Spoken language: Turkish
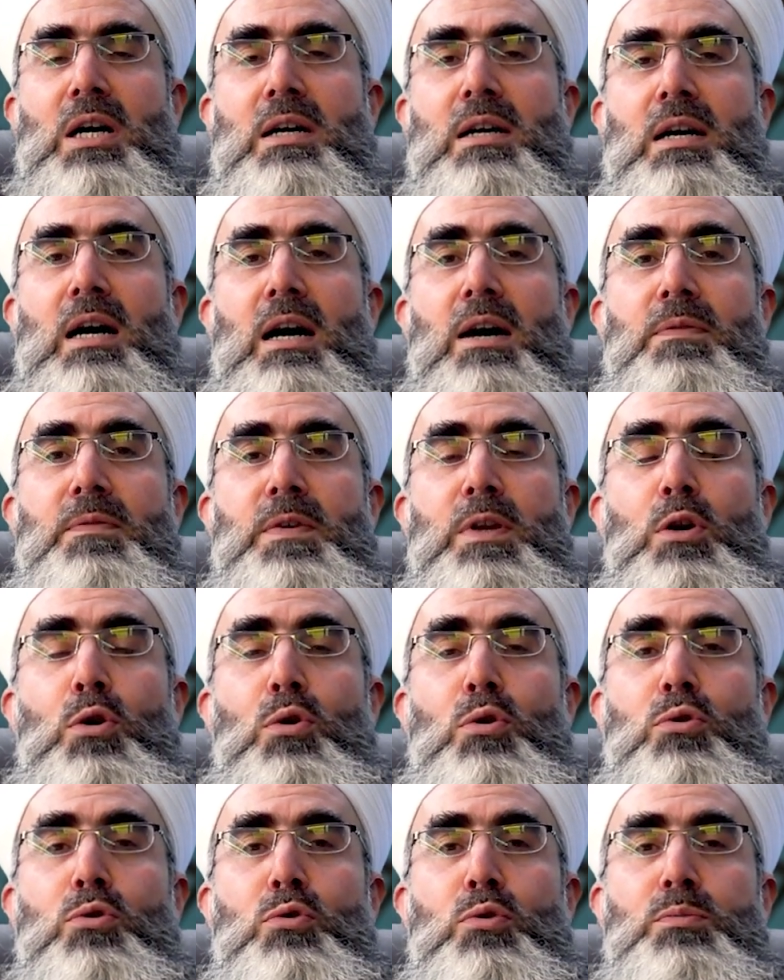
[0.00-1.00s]
gafil
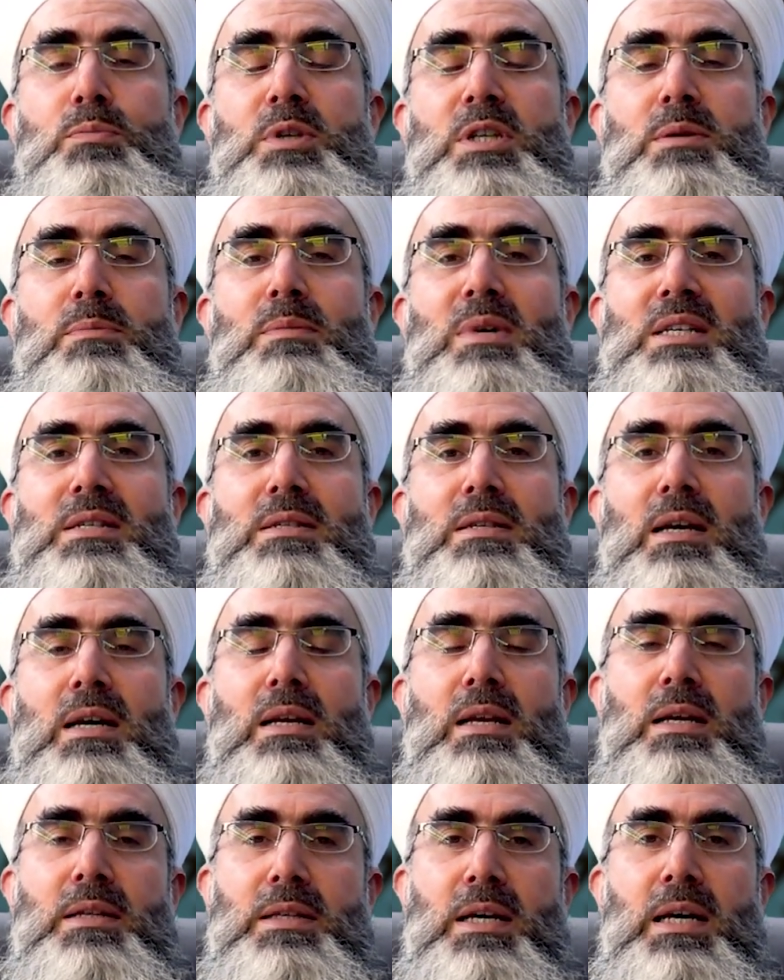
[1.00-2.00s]
olduğu bir
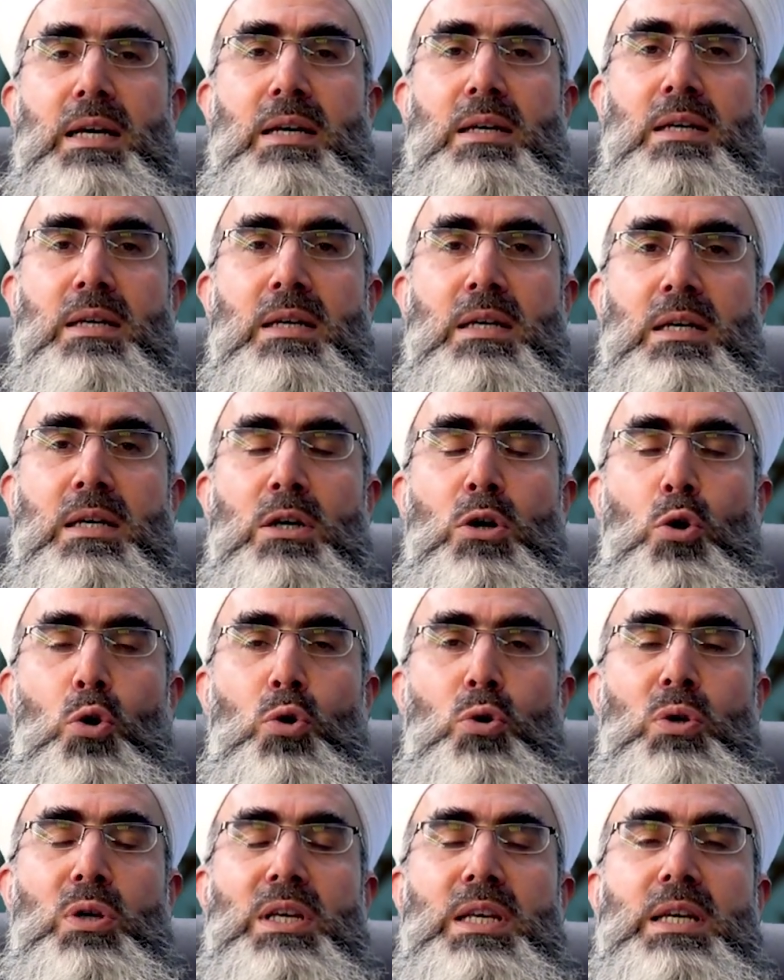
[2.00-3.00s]
meselede
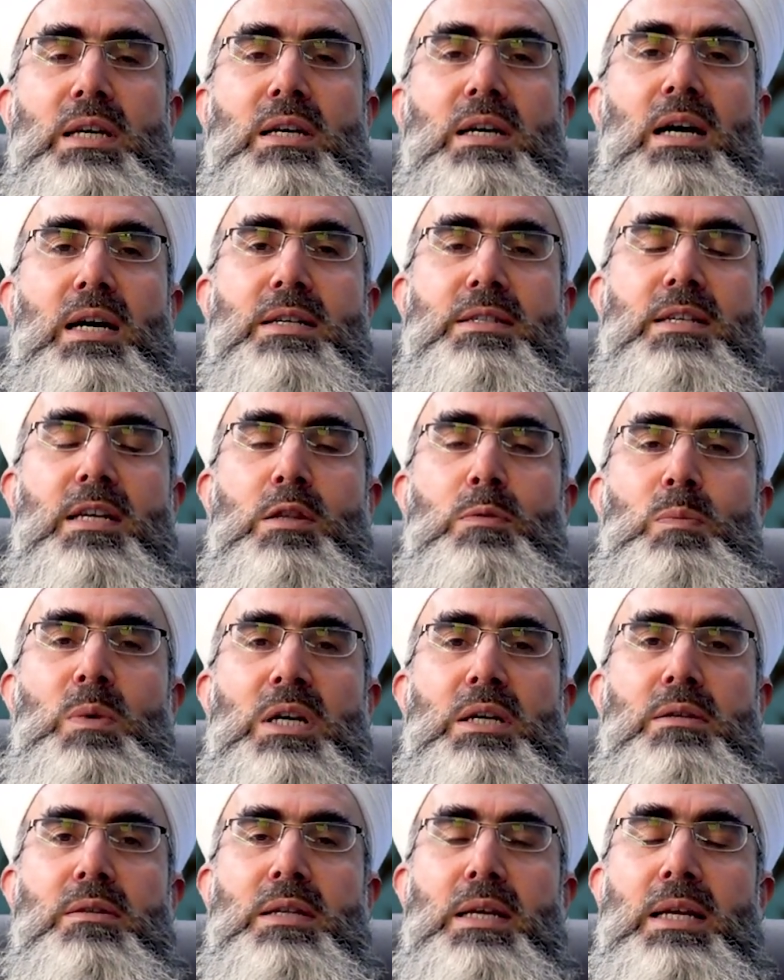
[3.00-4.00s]
onu ikaz
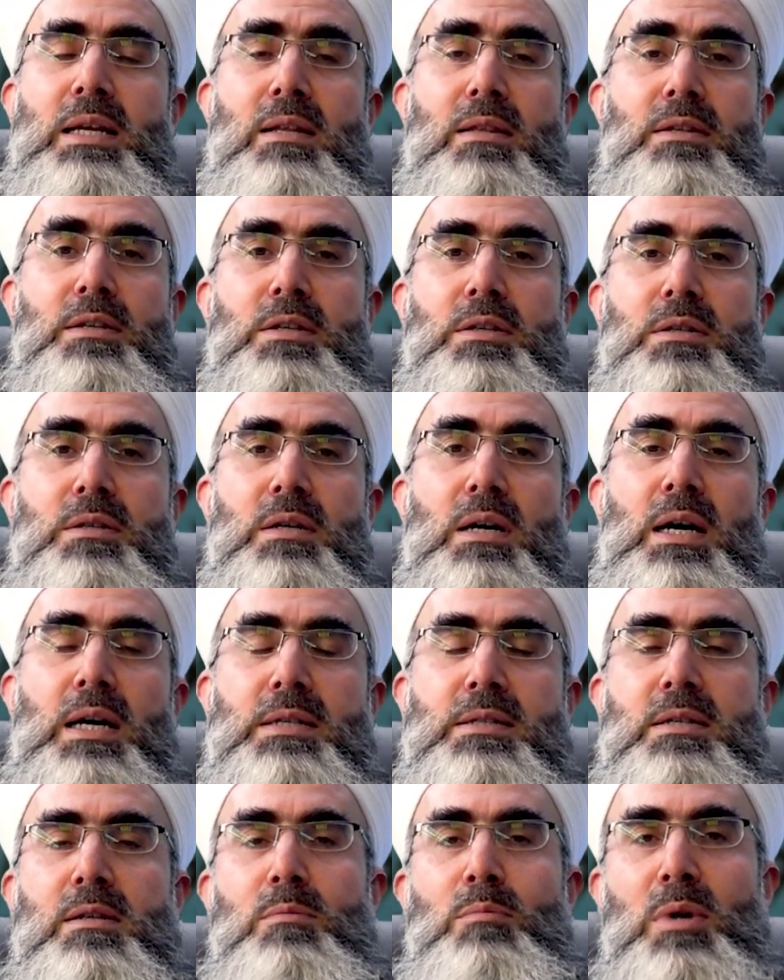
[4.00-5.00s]
etmek değildir
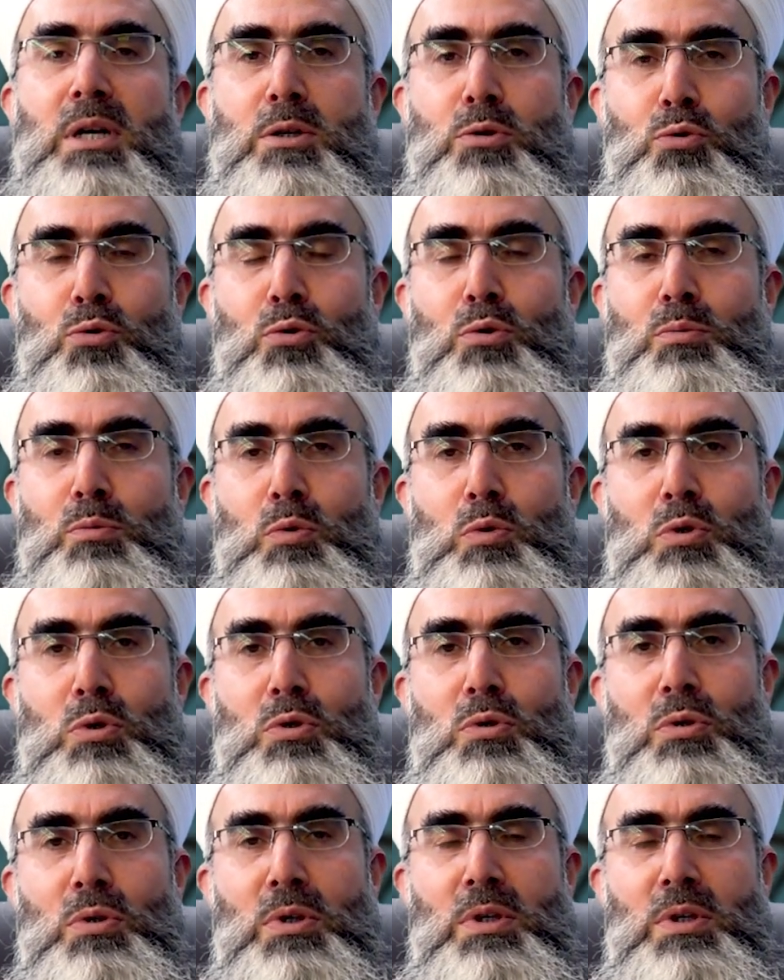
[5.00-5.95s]
asıl maksudumuz.